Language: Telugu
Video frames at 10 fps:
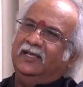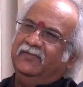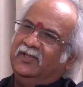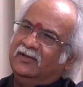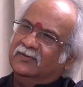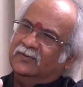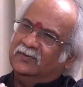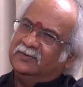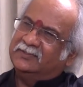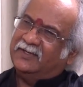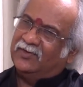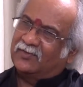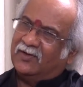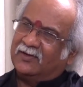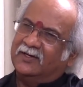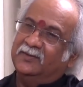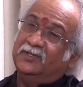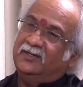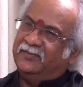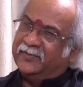ఈవినింగ్ సెవెన్ ఓ క్లాక్ ఆ
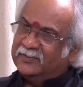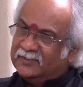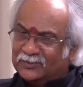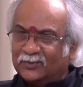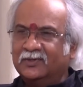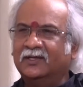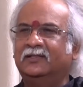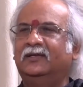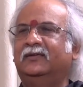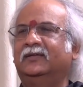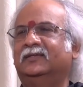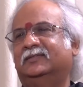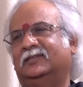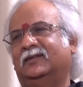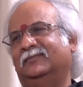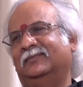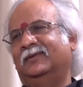టైంలో నేను డ్రింక్ తీసుకుంటే అదే డ్రింక్ ఇస్తాను